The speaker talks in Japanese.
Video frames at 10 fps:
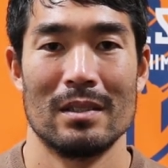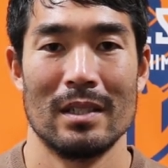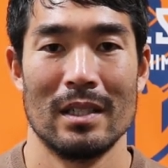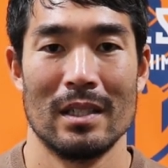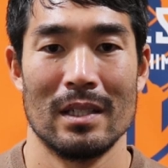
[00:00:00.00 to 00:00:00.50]

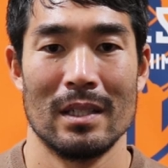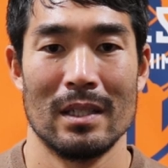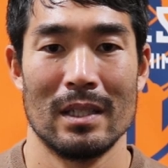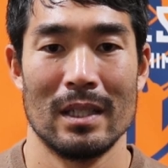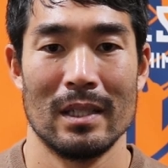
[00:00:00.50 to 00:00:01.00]

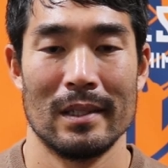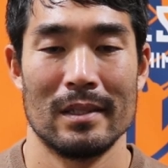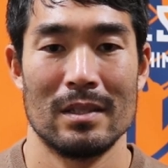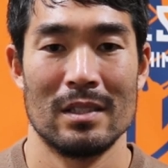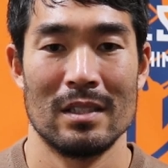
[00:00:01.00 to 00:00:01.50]

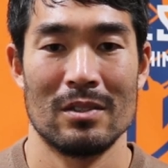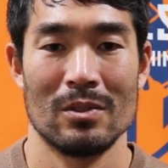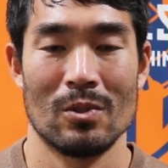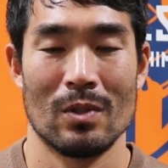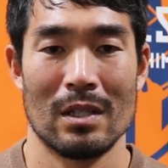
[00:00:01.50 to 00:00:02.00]
えー、
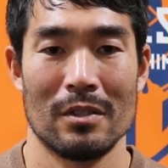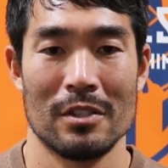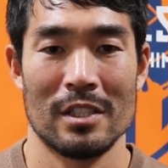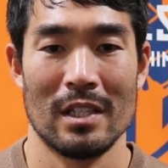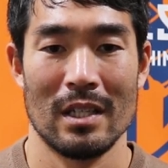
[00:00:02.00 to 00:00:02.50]
J2 降
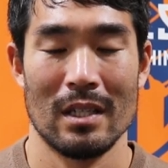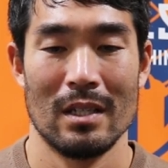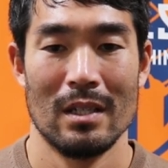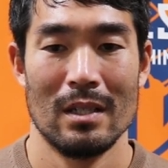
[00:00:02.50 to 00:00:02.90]
格して